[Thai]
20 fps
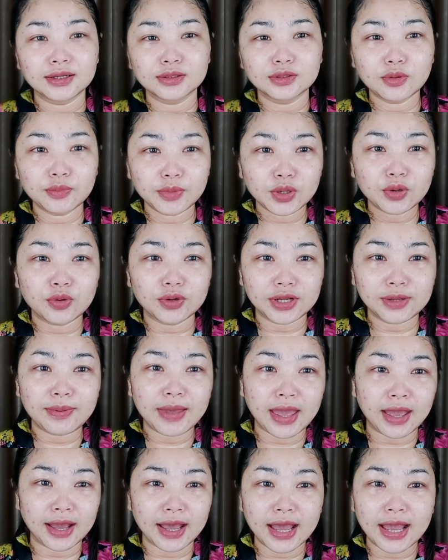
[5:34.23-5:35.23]
ส้มเป็นคนที่
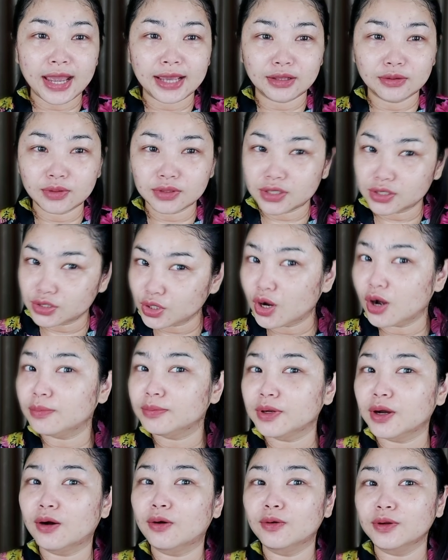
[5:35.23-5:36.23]
แพ้ง่าย ท่านก็จะชอบ
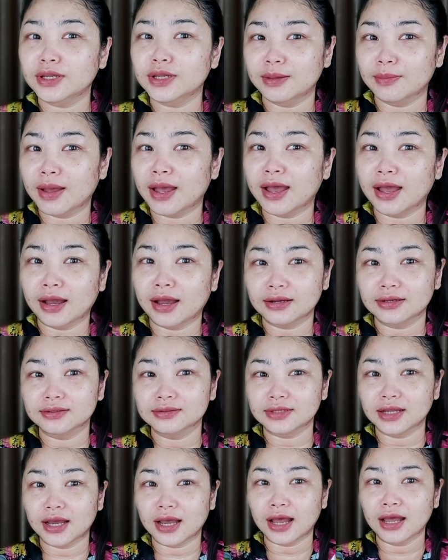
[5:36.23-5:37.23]
น้องคนนี้มาก
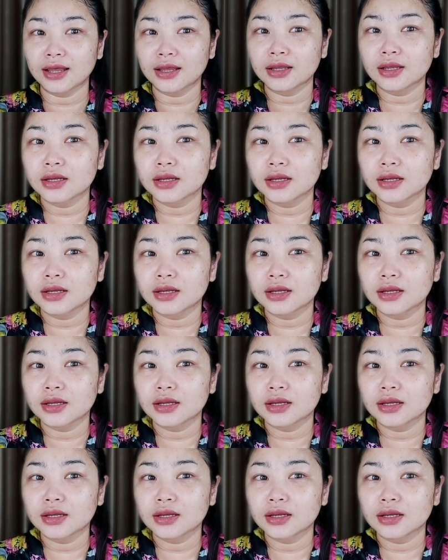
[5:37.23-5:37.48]
นะคะ